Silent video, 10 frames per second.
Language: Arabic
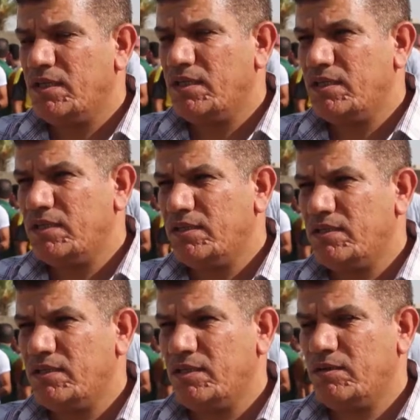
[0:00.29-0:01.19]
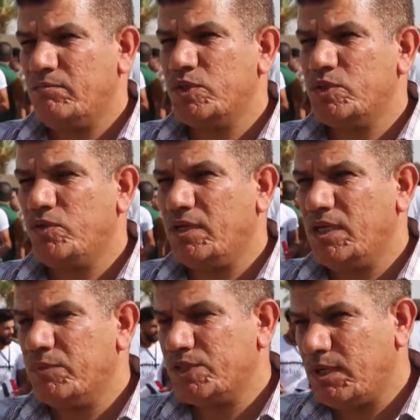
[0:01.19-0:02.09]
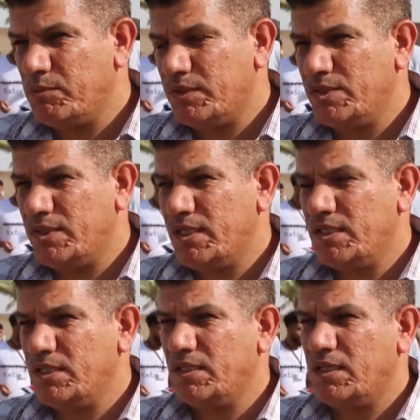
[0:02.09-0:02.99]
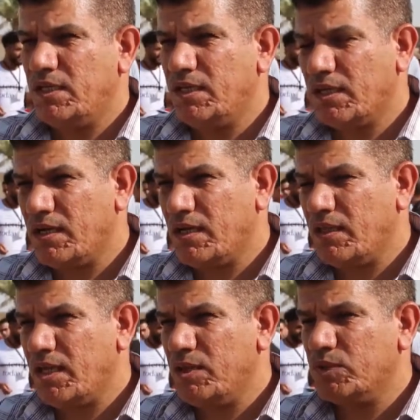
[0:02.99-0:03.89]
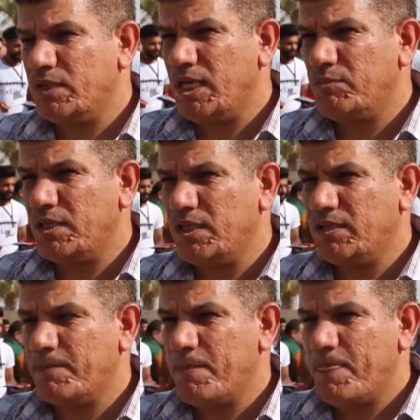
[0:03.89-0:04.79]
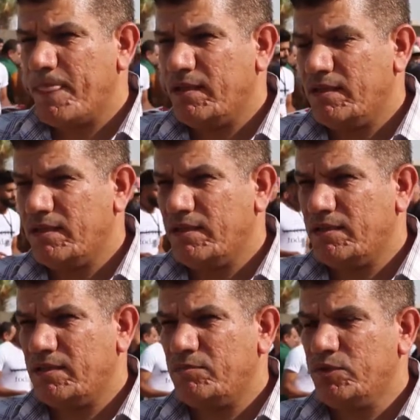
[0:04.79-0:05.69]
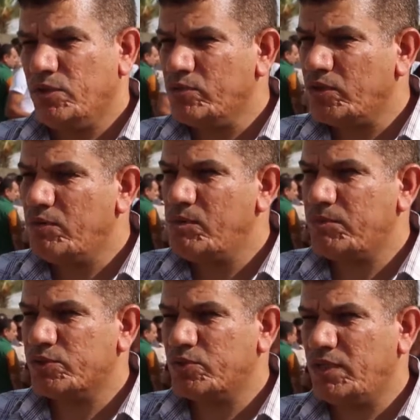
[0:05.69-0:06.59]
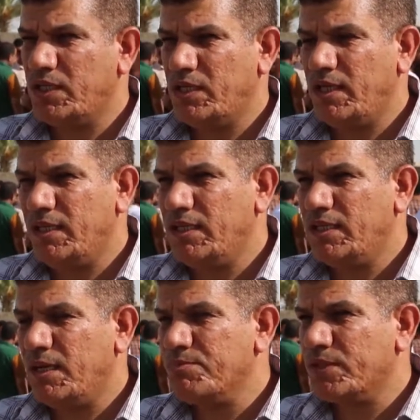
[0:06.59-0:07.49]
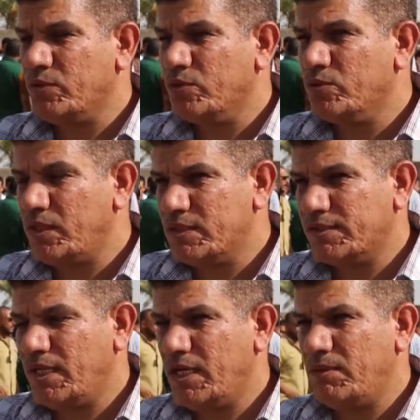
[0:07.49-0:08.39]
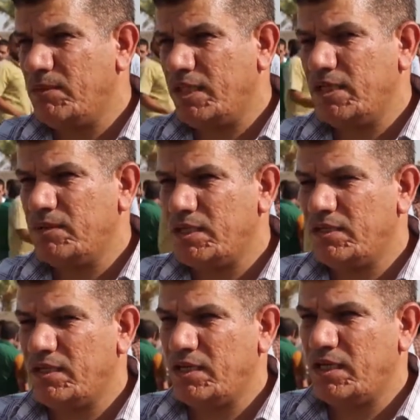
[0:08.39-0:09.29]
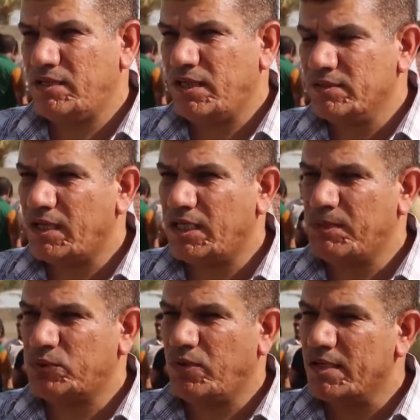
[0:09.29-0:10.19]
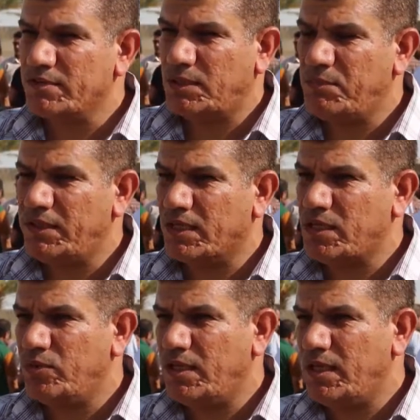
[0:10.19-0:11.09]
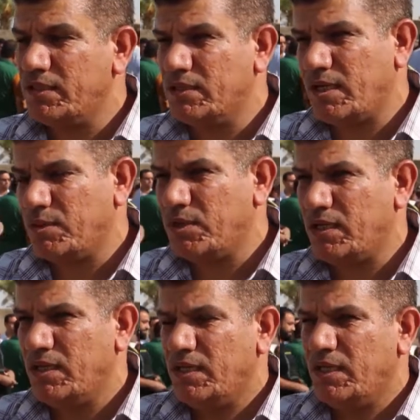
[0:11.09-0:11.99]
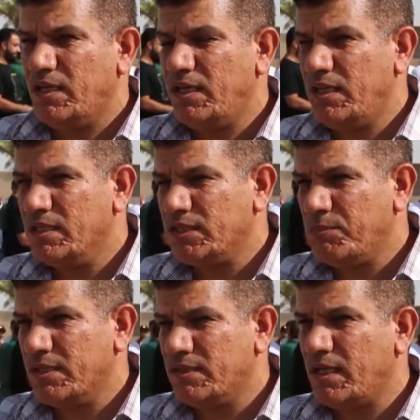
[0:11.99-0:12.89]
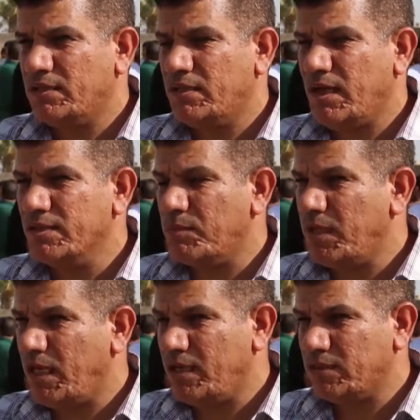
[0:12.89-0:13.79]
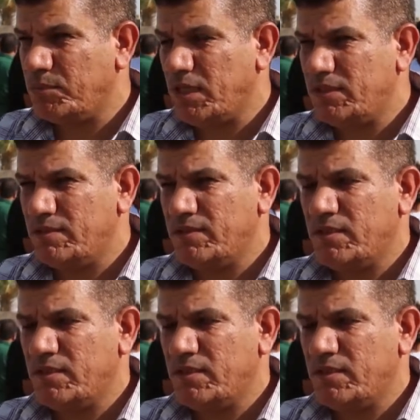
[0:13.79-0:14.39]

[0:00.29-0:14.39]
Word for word: آه، مجموعة من شباب الدجيلي لغرض المطالبة آه، بحقوقه المشروعة اللي هي أبسط حقوق الإنسان مثلا من نقص الخدمات وخاصة بالدرجة الأولى الكهرباء اللي هي طبعا صارت عصب الحياة طبعا